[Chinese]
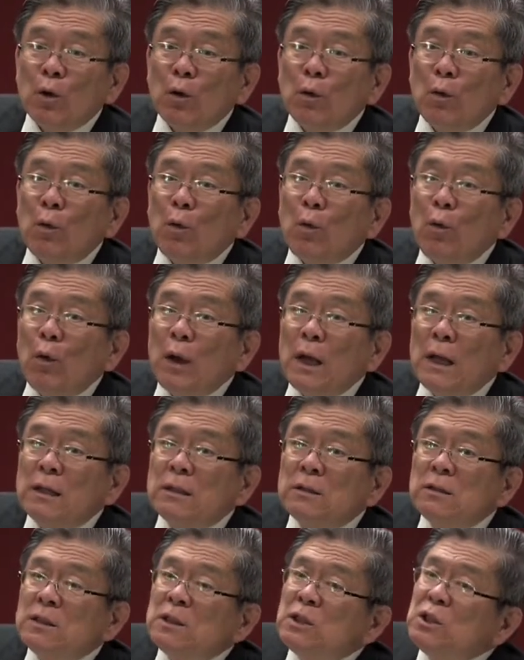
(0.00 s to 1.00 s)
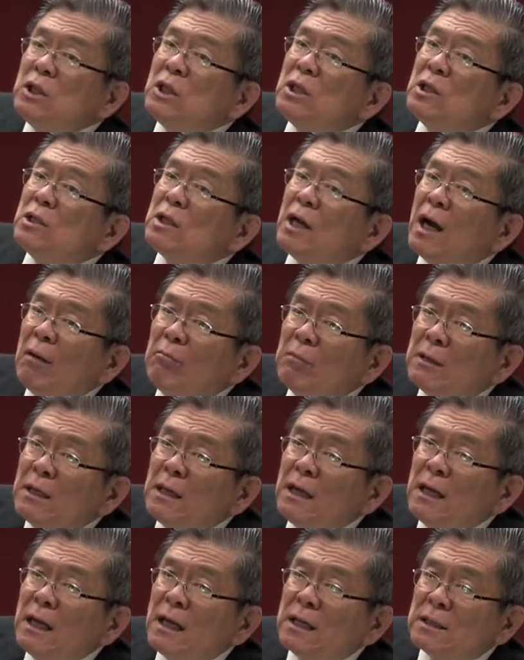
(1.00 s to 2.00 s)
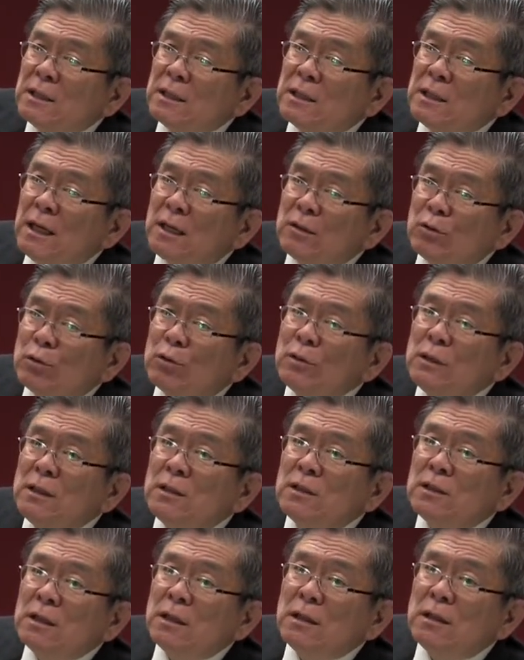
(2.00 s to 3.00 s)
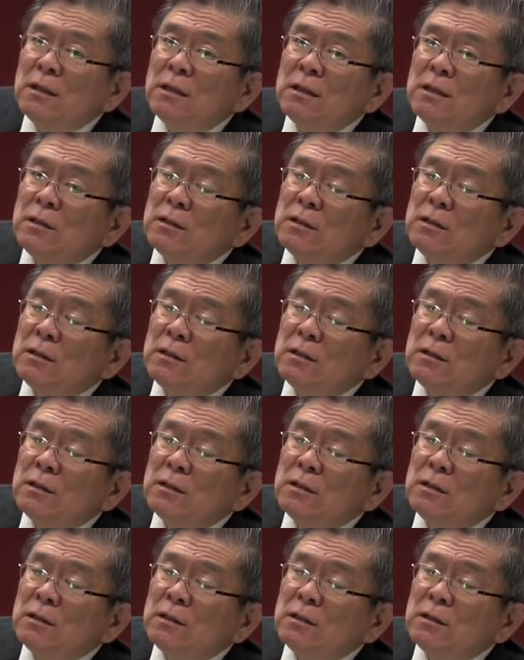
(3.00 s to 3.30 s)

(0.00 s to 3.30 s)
会尽他们的力量写出一些。